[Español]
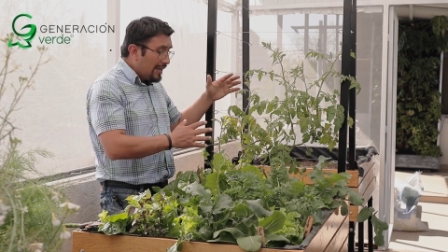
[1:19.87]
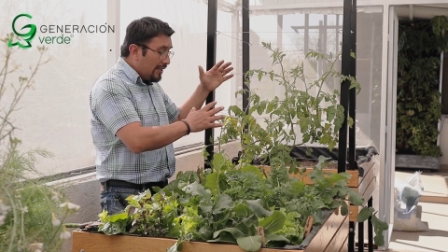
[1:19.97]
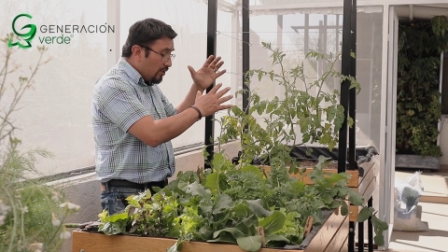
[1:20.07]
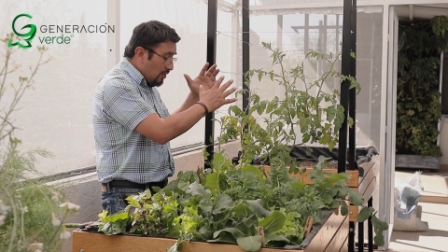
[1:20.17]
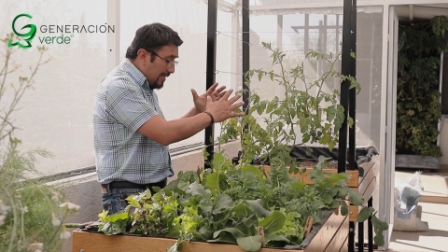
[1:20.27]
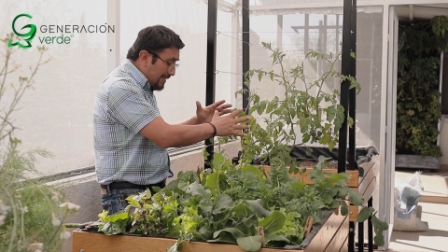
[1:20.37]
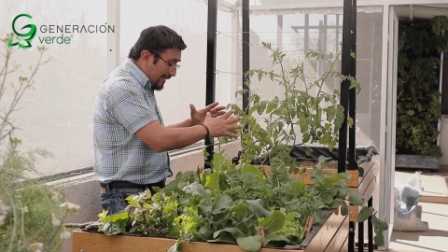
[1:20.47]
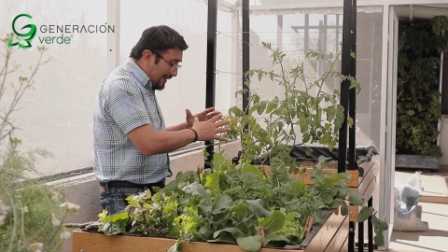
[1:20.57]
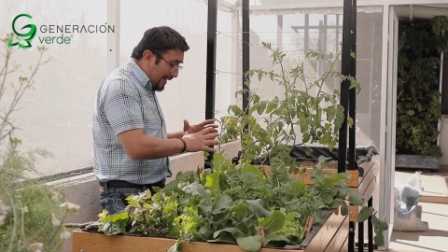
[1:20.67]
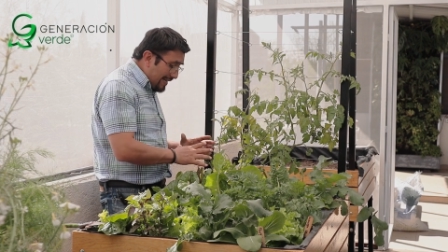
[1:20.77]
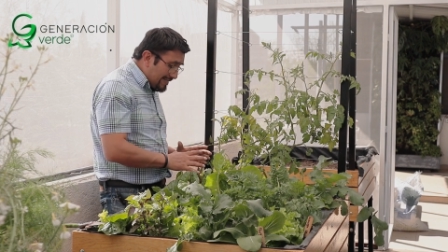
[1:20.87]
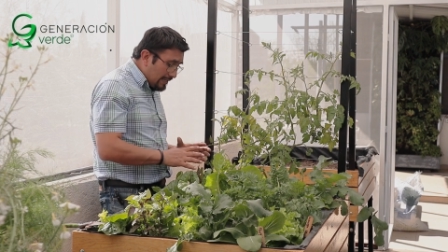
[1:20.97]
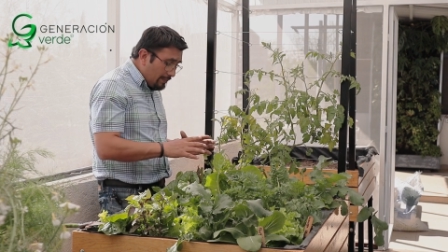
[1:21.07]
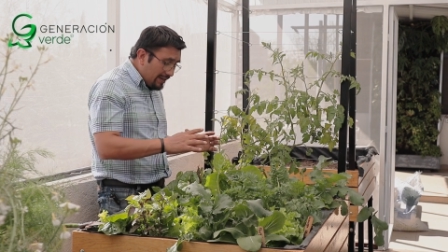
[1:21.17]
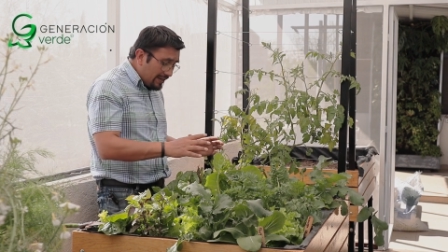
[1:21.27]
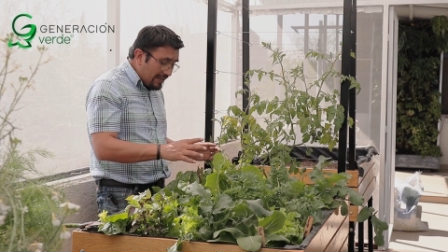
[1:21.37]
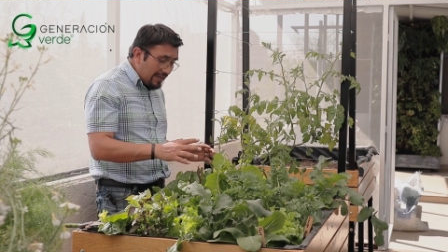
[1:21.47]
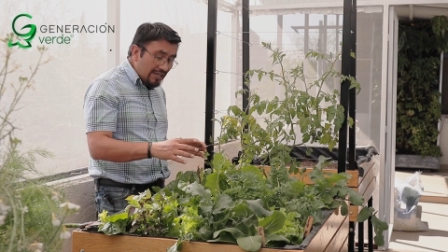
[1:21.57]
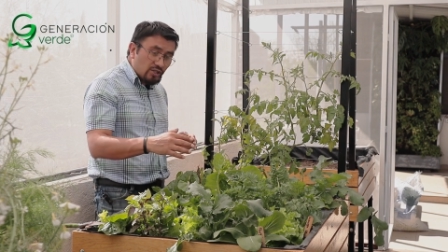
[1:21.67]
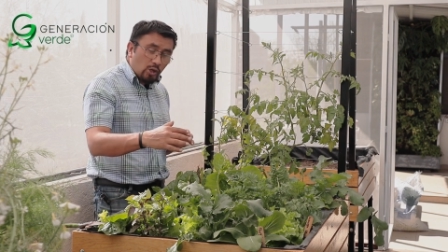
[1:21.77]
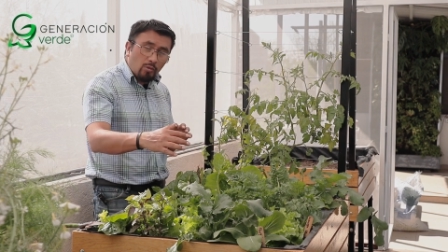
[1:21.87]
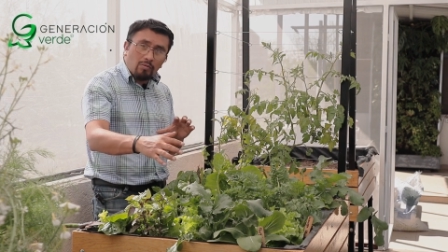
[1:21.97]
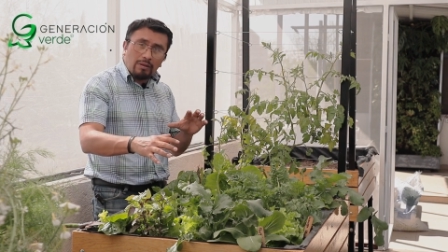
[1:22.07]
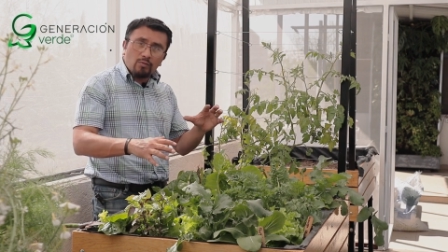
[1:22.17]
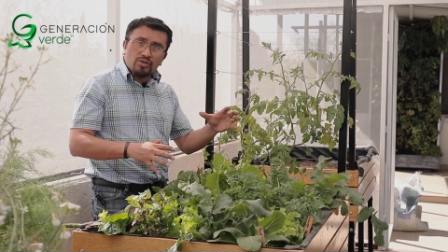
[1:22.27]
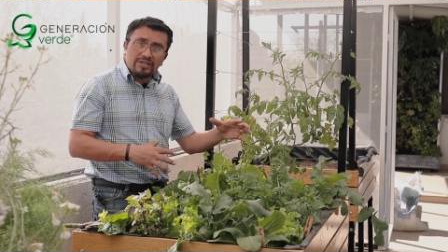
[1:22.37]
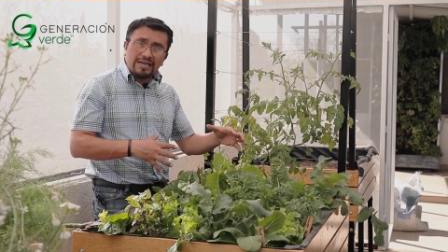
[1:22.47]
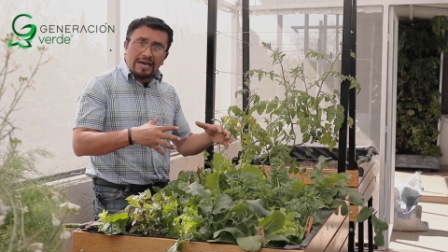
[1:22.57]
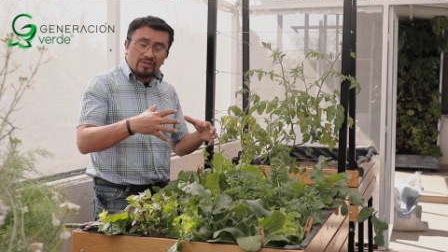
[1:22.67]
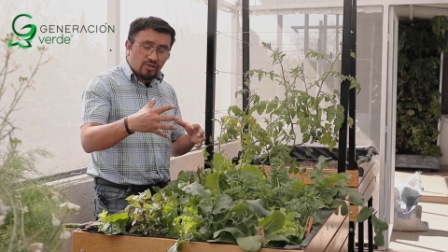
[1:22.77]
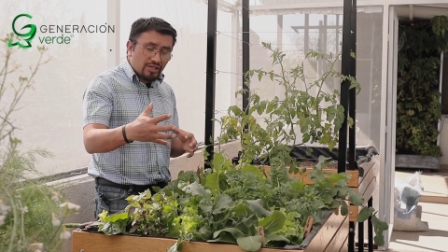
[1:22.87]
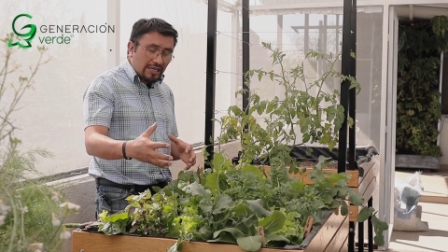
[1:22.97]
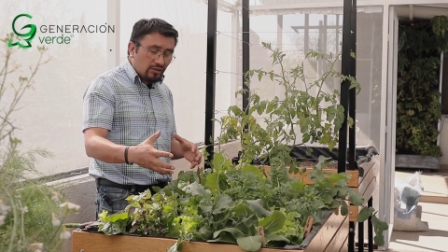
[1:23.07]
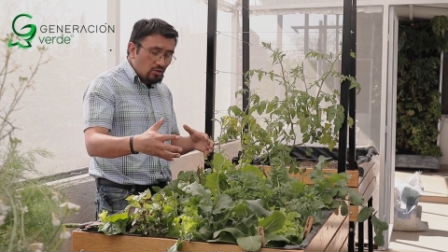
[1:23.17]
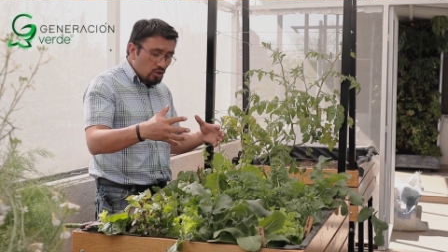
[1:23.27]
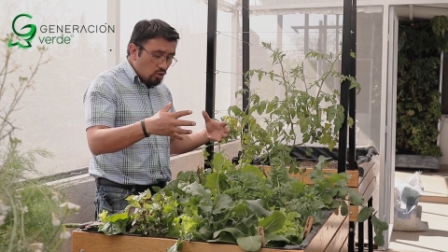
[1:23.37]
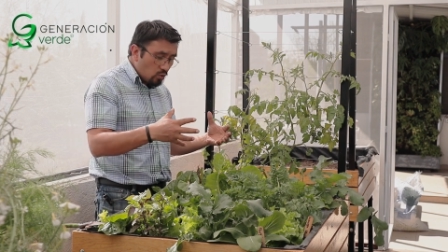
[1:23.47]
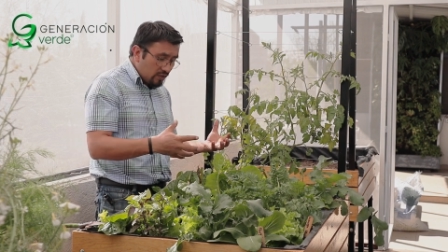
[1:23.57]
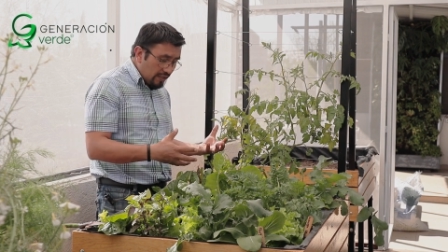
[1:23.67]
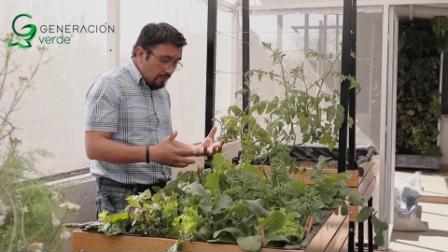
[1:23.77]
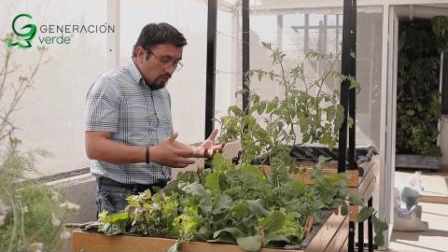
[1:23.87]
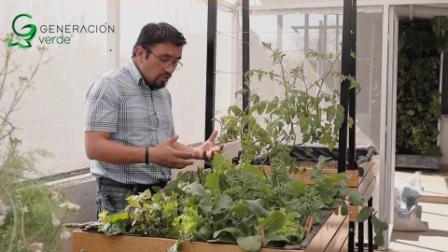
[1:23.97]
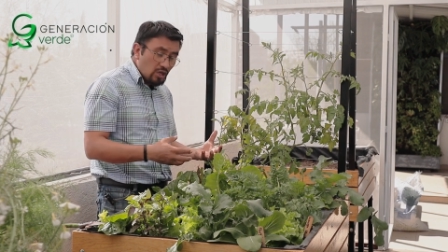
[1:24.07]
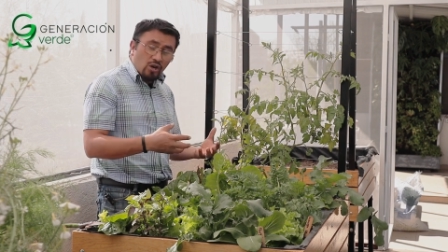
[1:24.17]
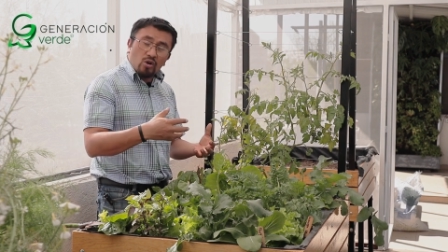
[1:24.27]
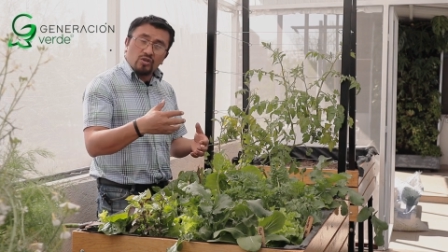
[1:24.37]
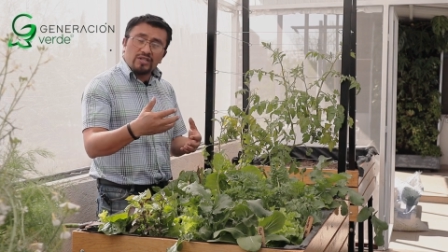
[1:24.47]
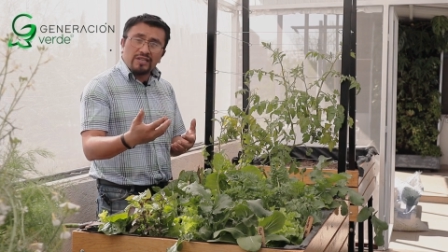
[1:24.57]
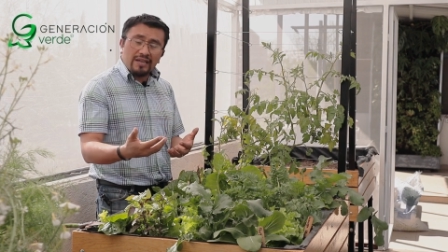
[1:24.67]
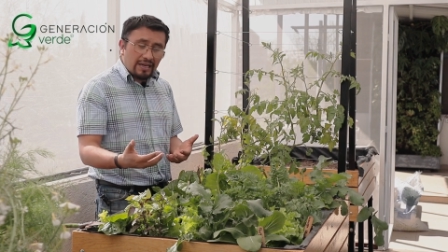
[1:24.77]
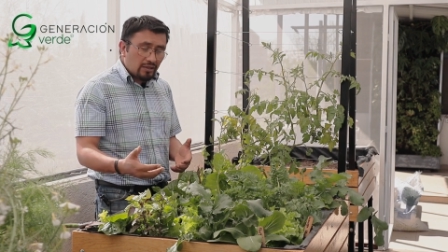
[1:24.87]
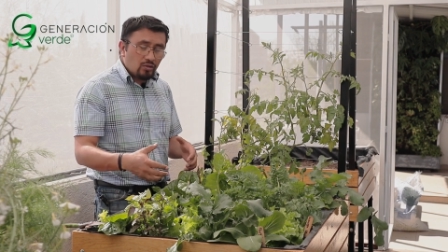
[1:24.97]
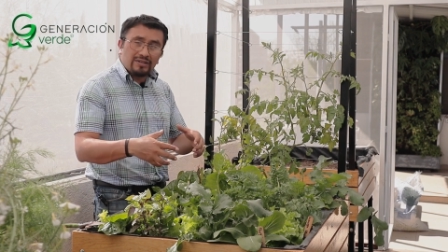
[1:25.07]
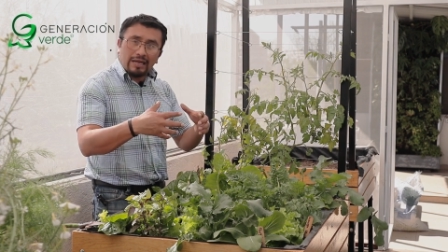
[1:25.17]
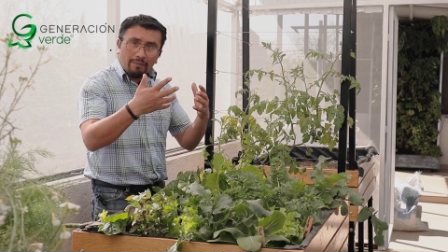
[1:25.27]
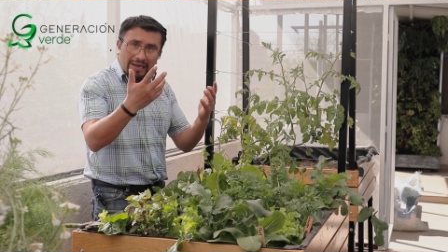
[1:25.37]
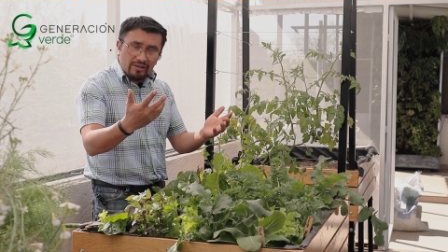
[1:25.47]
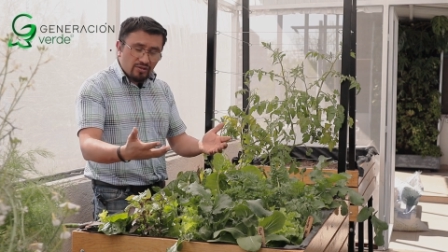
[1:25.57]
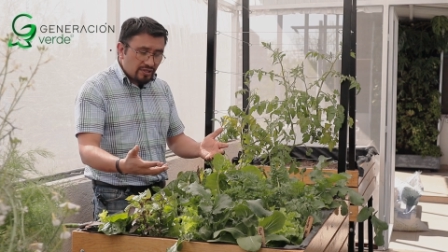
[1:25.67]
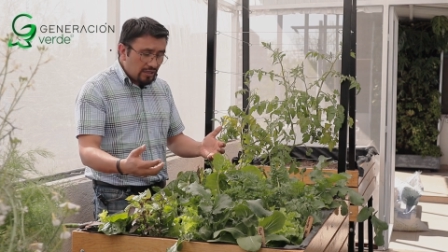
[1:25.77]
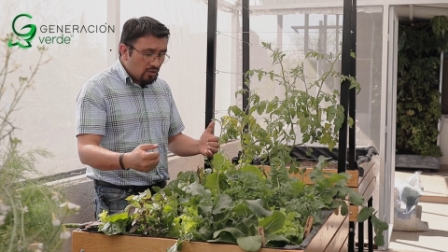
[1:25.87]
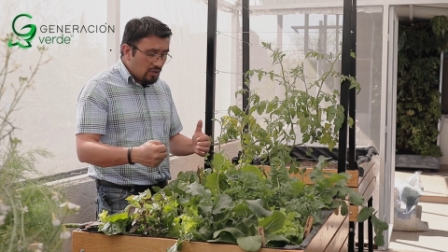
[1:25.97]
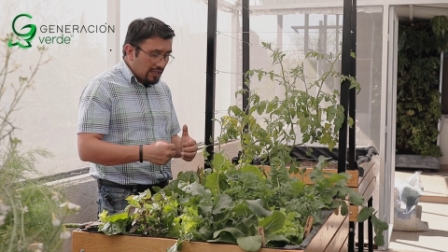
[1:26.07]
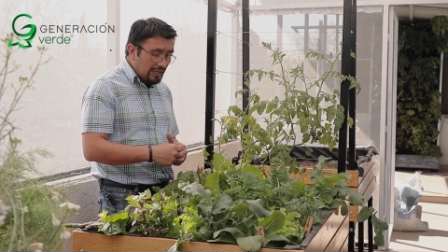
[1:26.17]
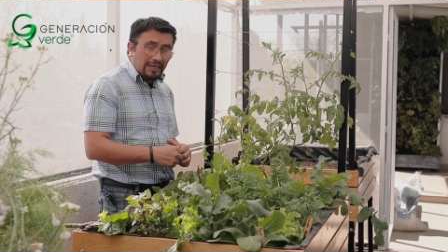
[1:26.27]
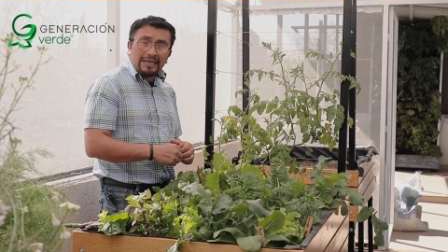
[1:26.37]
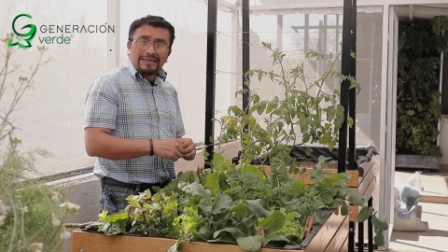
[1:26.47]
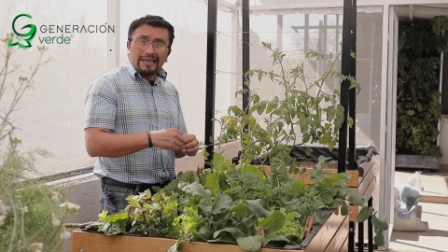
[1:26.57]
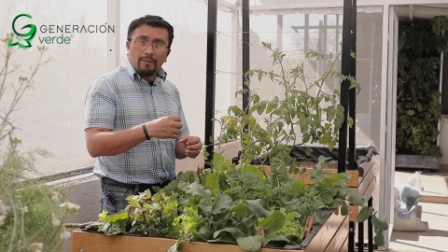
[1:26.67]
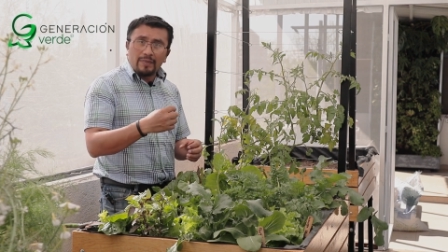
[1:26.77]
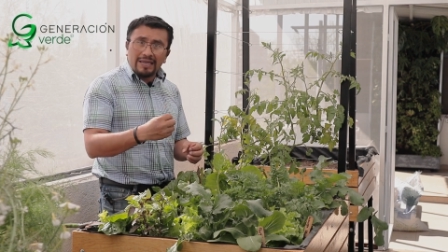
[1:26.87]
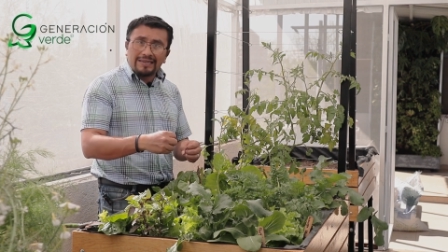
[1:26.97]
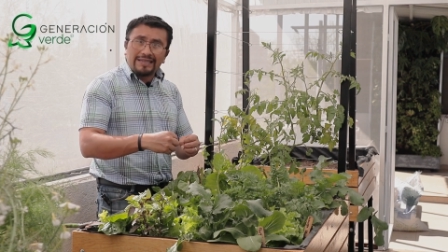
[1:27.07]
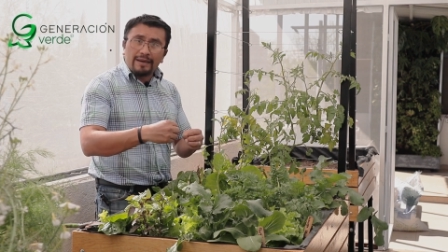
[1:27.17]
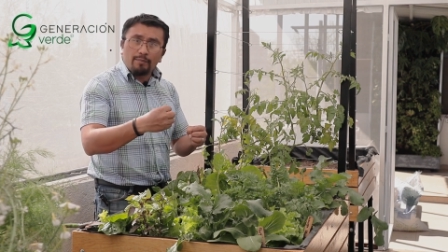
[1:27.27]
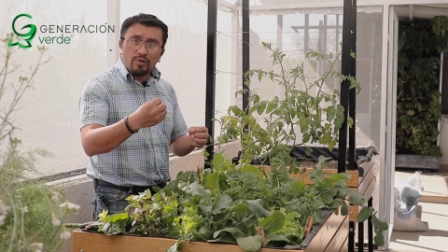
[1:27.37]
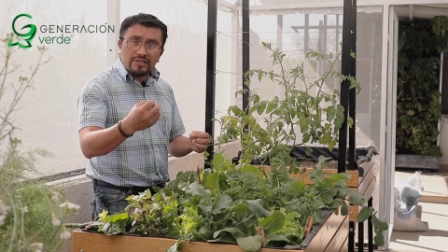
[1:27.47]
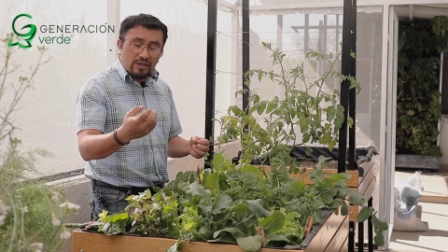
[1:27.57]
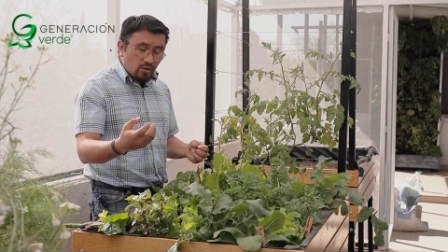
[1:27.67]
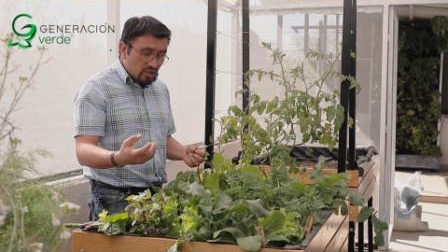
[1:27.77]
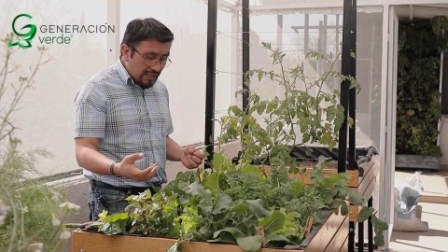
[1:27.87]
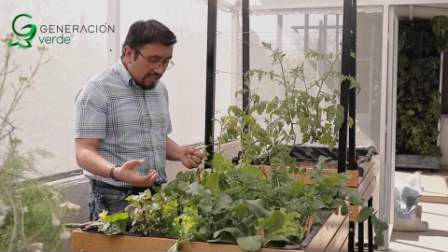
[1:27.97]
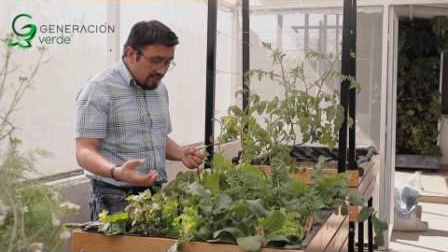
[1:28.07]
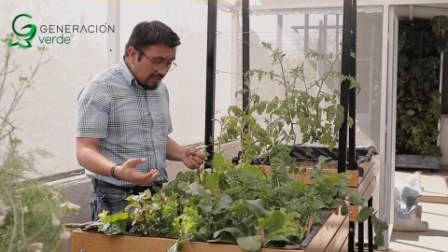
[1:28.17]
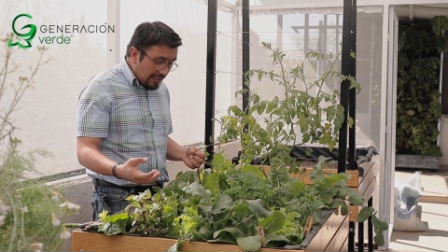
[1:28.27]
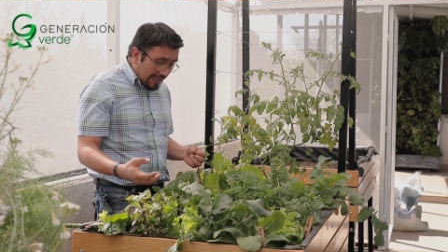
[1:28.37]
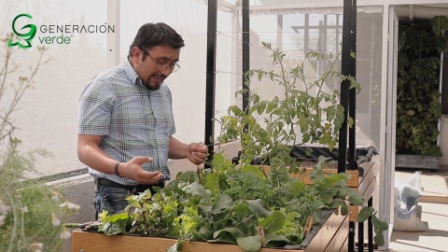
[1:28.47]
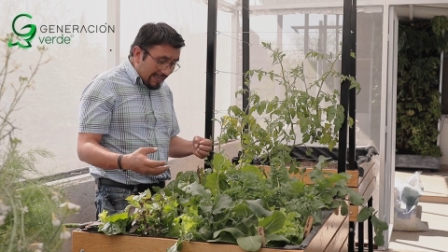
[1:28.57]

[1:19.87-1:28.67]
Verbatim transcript: Entonces, de esta manera es como vamos a ir asociando los cultivos considerando tamaños de hoja, también tiempos de cosecha